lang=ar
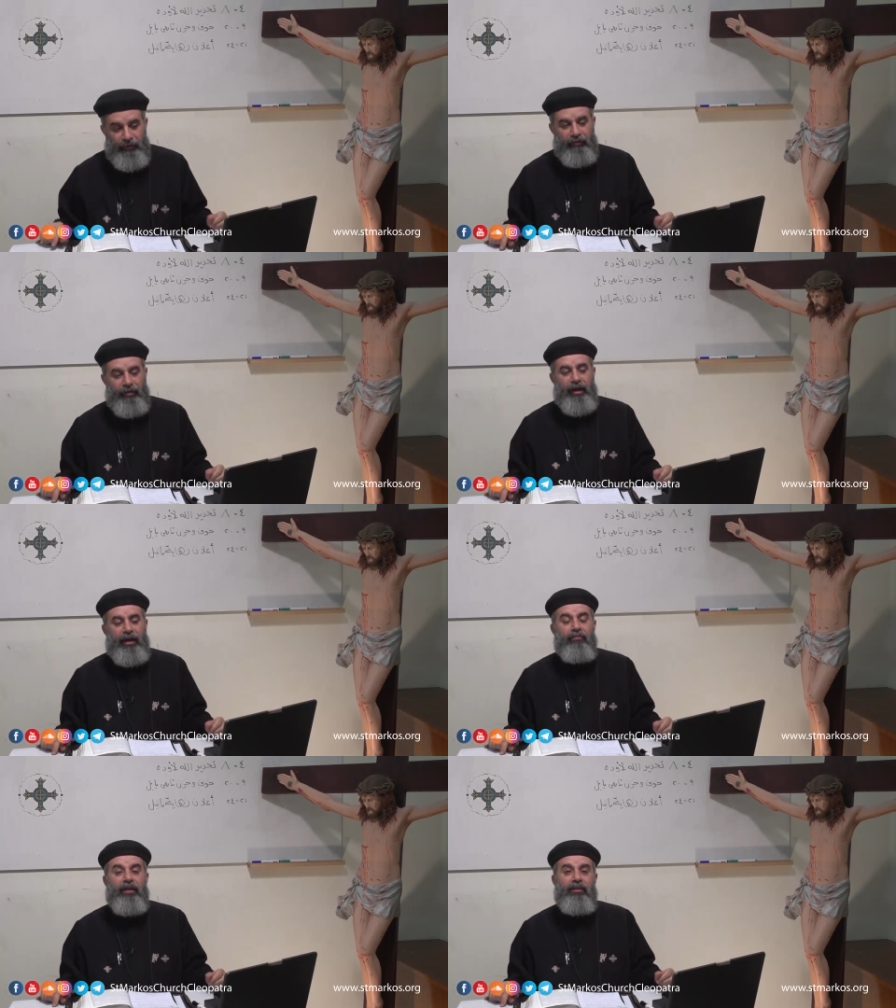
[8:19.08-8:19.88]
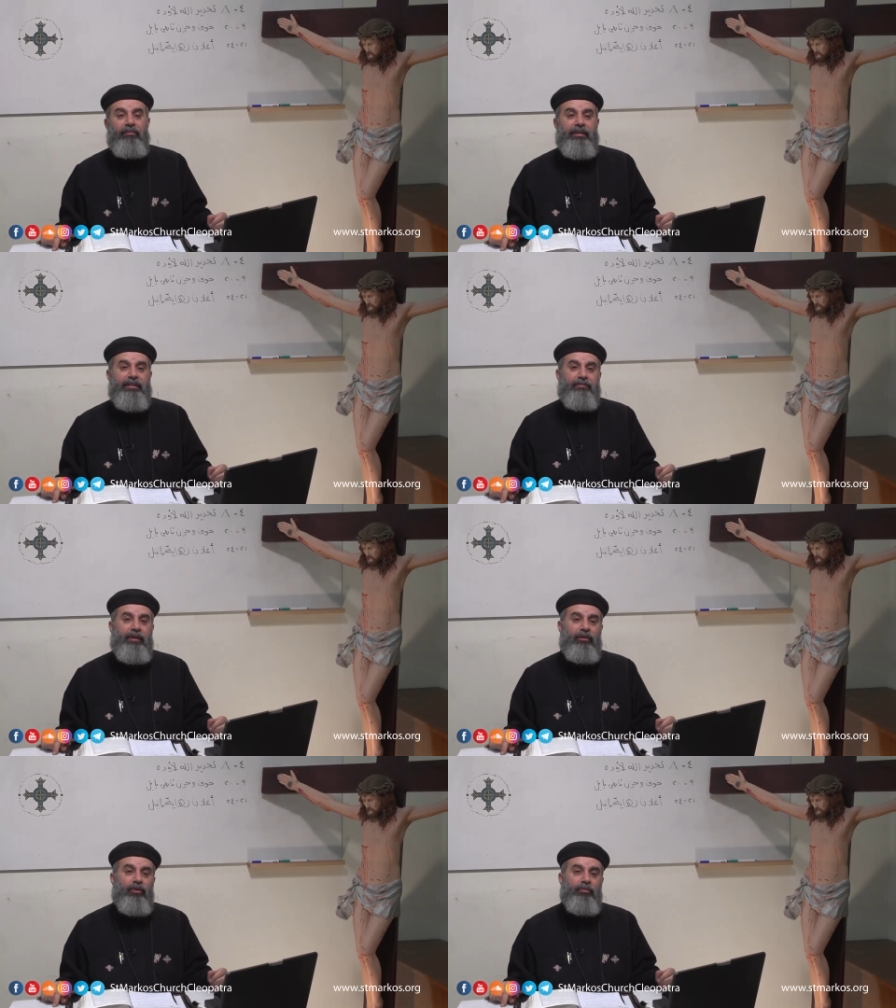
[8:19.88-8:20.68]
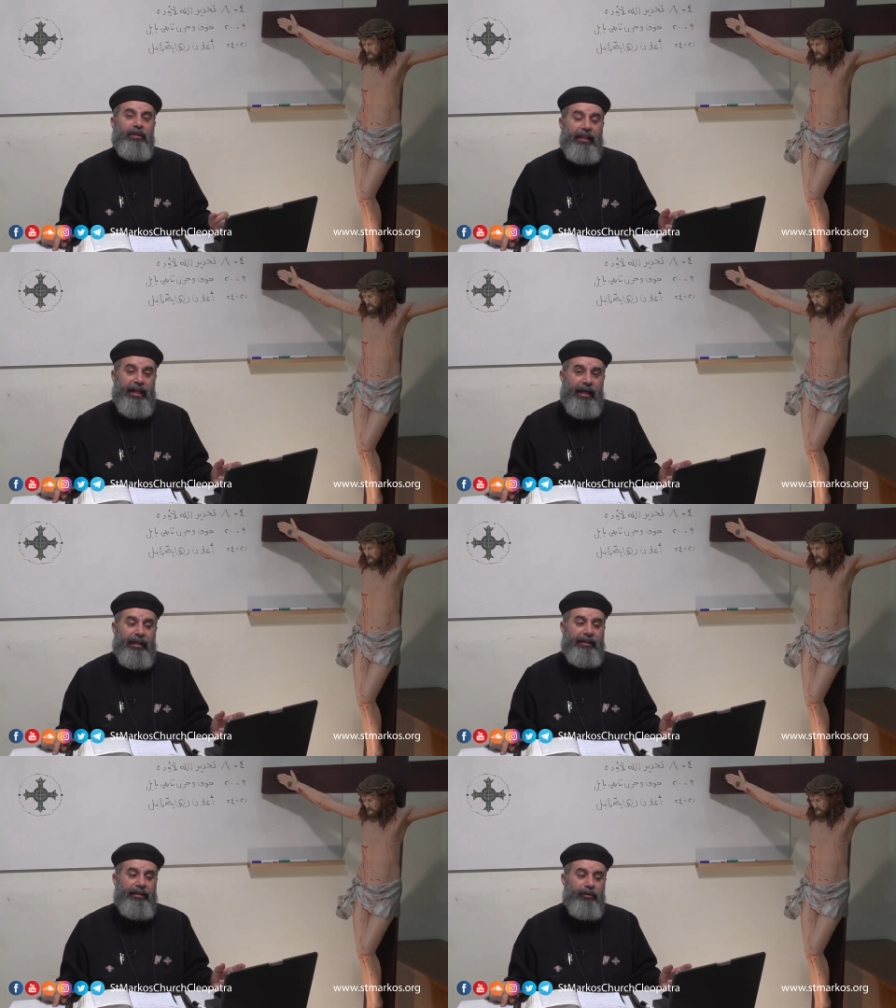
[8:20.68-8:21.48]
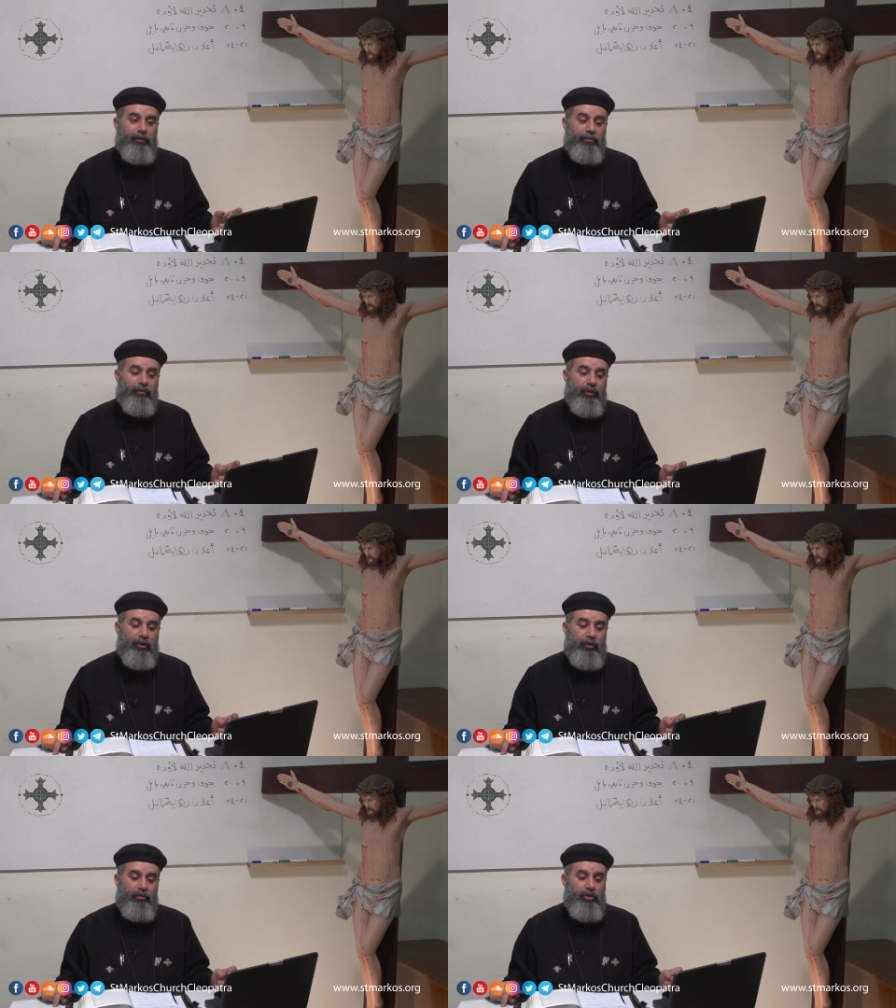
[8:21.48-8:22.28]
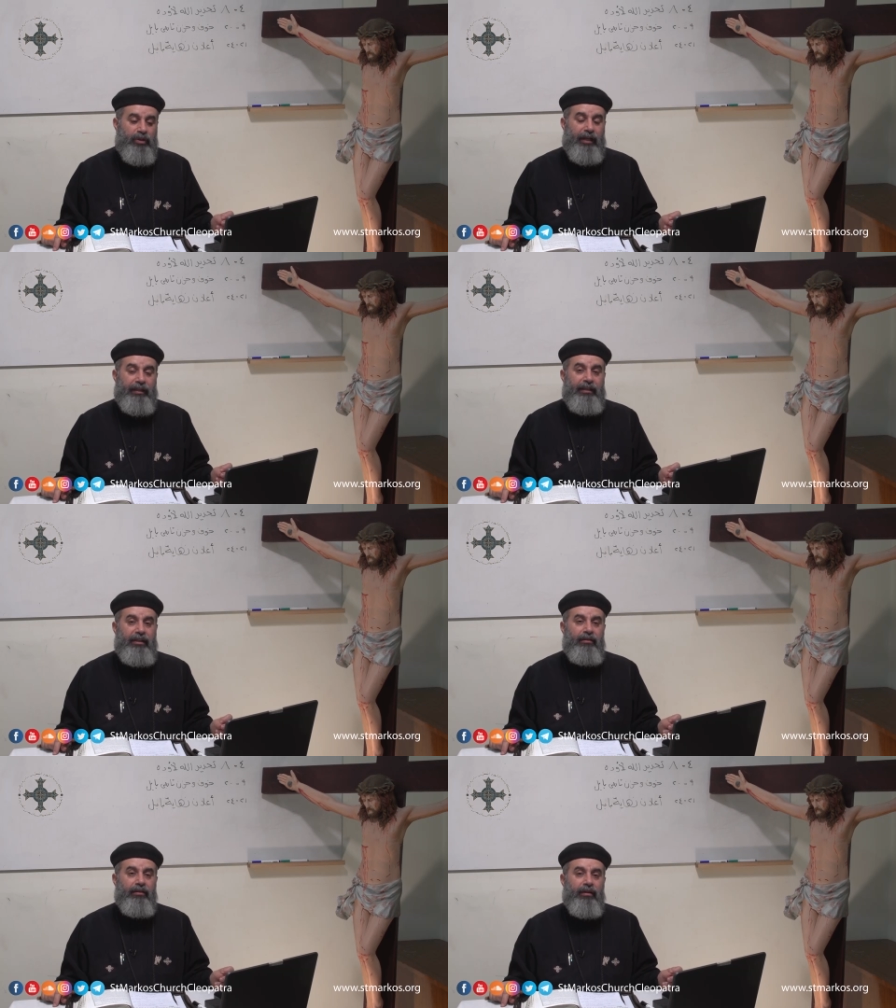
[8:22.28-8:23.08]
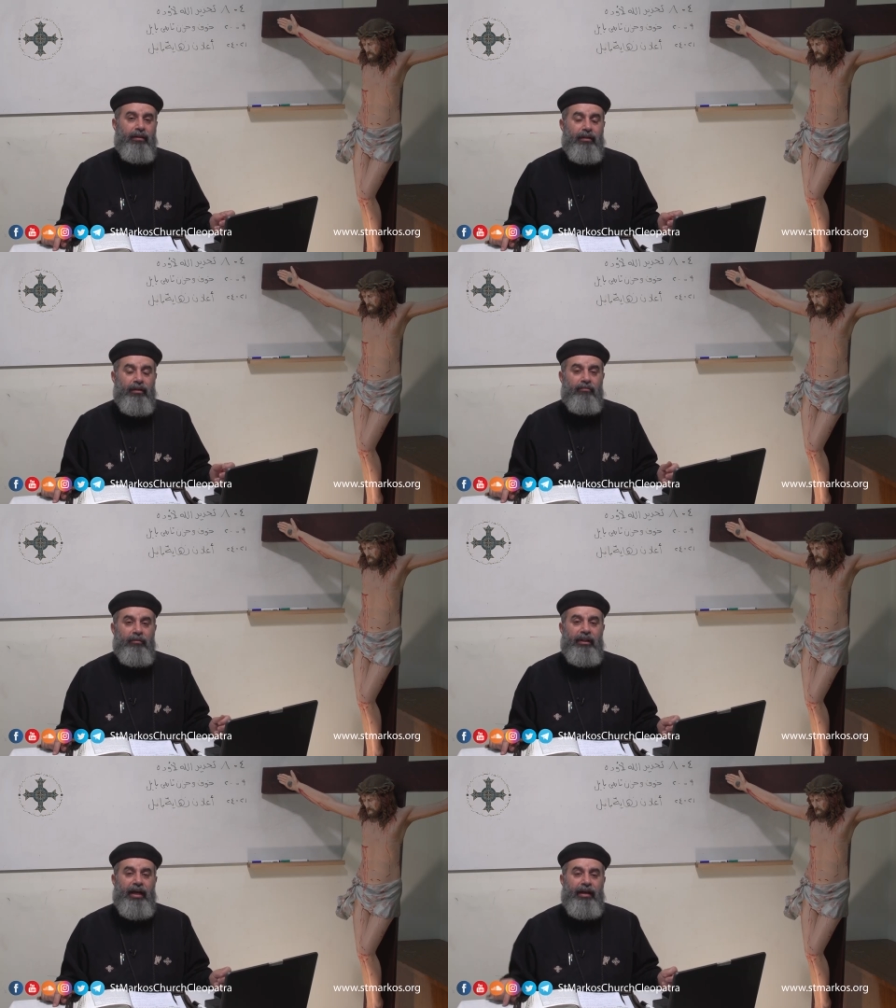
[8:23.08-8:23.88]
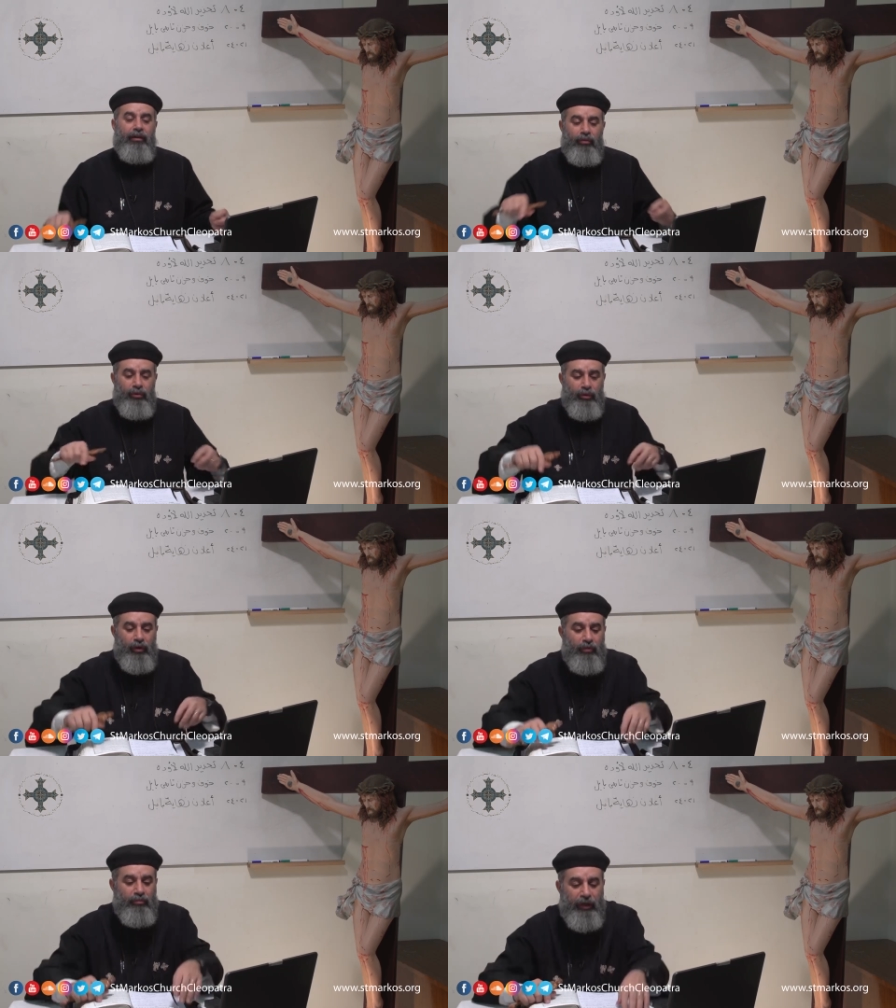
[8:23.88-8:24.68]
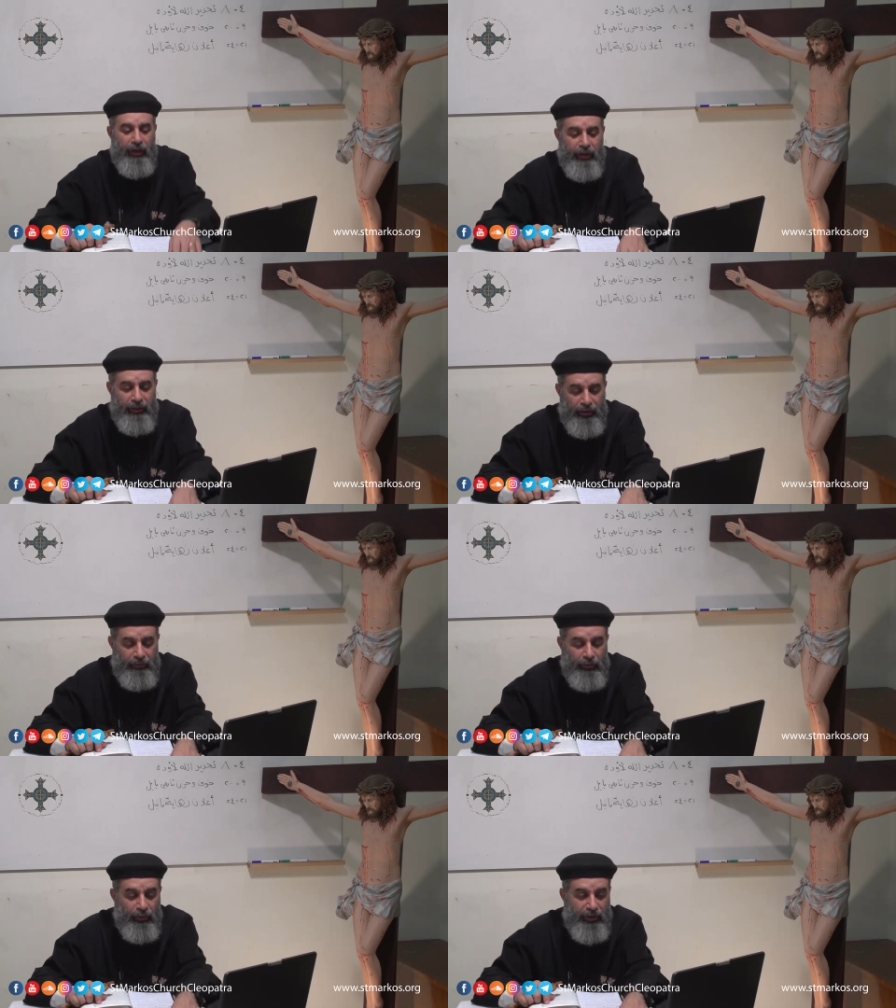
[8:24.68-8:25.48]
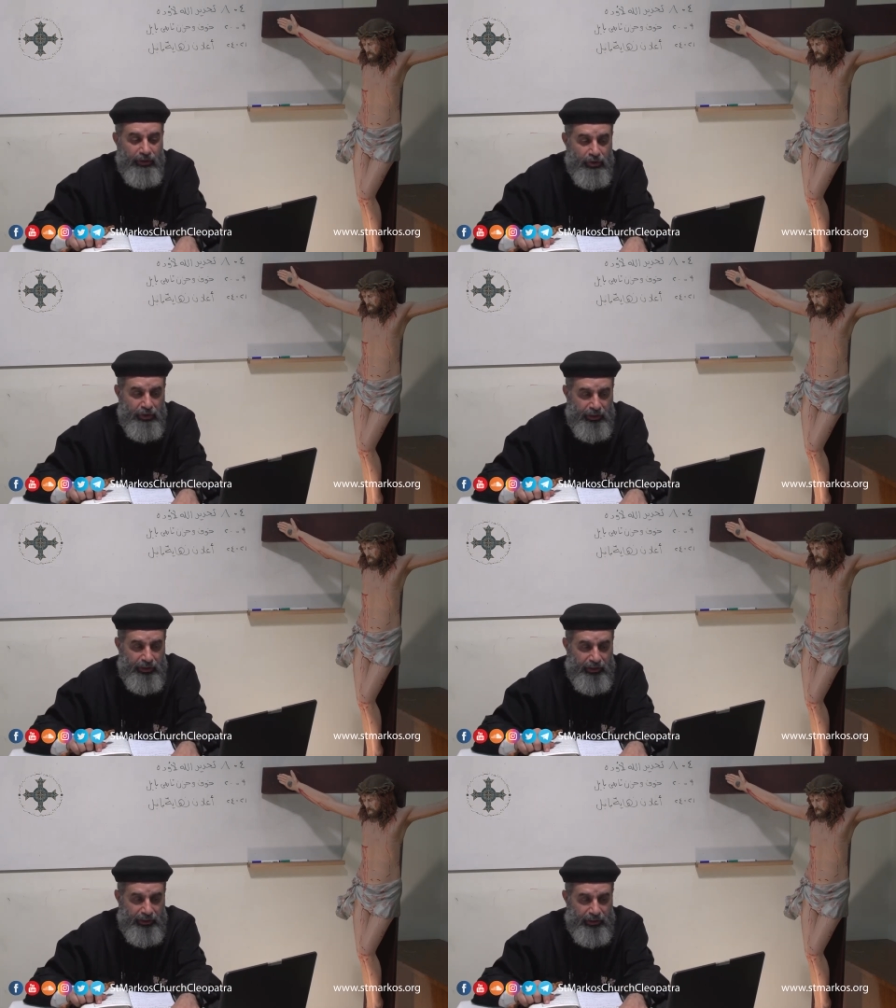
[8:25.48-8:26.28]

فبقى المال بالنسبه لهم اله ليهم مستعدين من اجله ان هم يعملوا اي شيء